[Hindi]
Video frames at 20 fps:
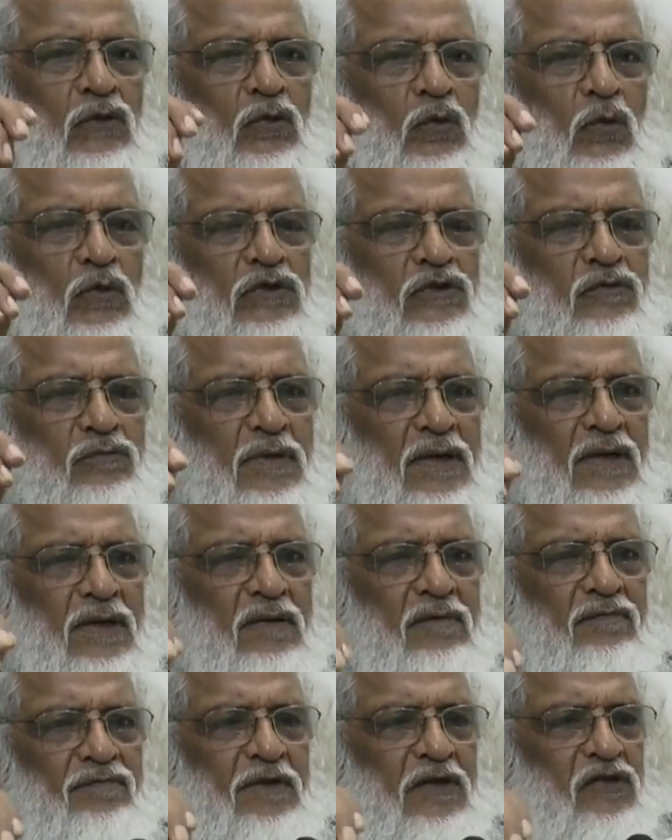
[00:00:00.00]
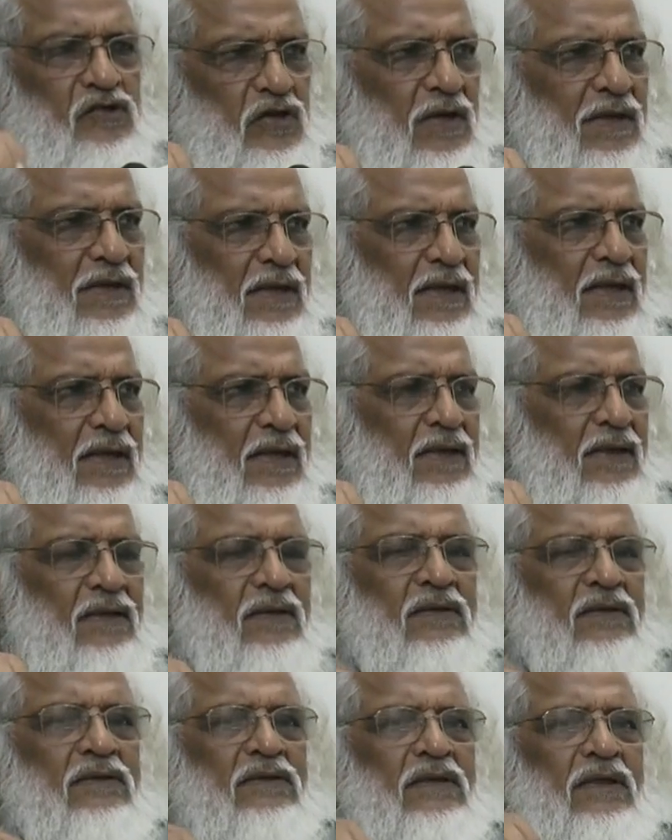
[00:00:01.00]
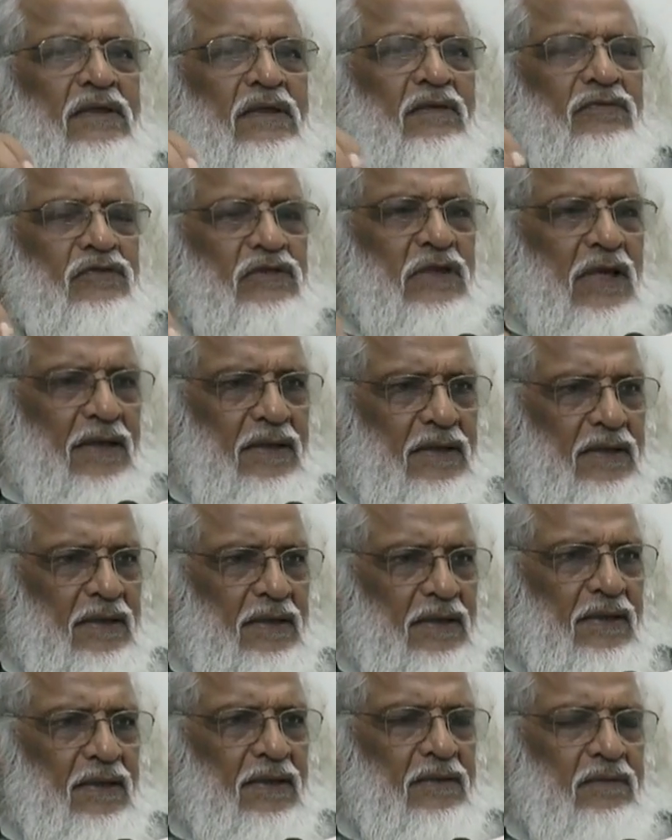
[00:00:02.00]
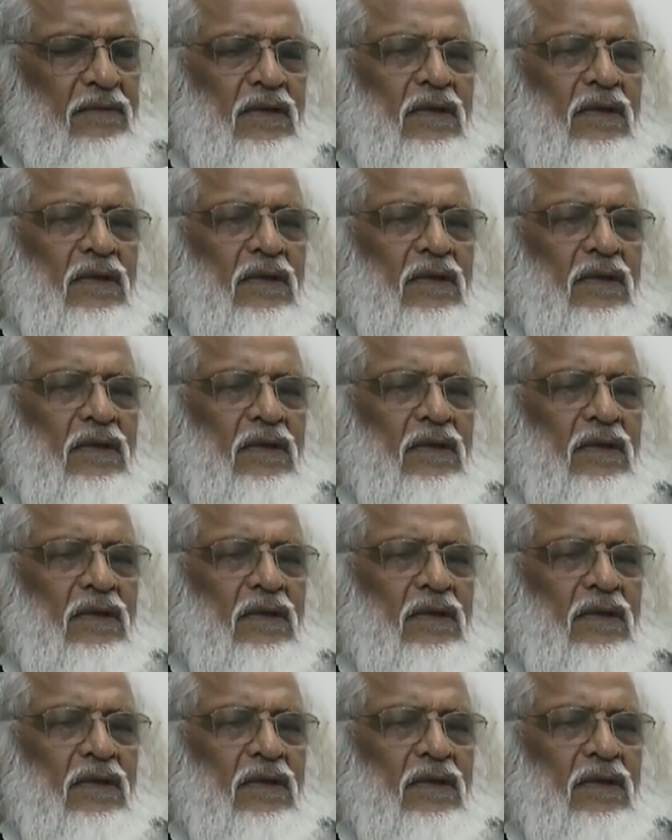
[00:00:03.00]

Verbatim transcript: तो इसमें फ़िक्शन है यानी अफसाने हैं